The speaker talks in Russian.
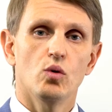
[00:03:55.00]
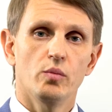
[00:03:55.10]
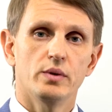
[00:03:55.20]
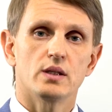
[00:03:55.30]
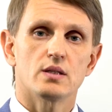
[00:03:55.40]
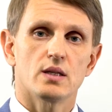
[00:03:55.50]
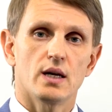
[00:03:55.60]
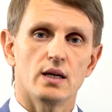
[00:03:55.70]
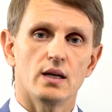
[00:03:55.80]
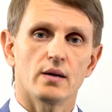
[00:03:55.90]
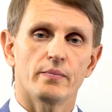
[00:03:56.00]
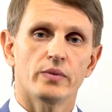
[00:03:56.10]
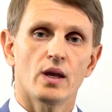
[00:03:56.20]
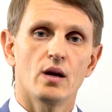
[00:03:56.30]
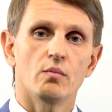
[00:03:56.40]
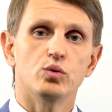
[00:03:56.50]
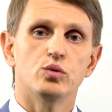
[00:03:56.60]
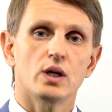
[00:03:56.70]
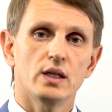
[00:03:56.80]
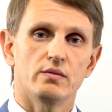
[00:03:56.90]
опыт и знания.
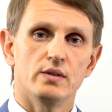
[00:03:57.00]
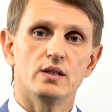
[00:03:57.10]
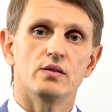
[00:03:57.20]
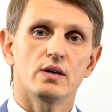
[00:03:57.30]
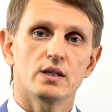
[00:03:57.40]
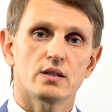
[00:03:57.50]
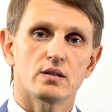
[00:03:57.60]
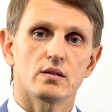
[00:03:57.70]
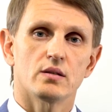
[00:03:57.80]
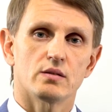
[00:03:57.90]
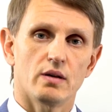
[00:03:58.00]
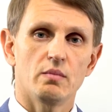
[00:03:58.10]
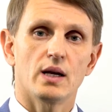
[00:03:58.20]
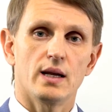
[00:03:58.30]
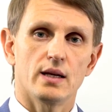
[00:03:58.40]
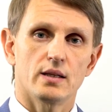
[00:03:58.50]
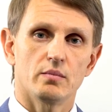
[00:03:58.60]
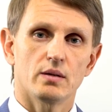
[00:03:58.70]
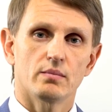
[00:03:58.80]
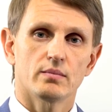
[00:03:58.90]
Буду рад видеть вас своими
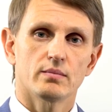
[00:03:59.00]
клиентами.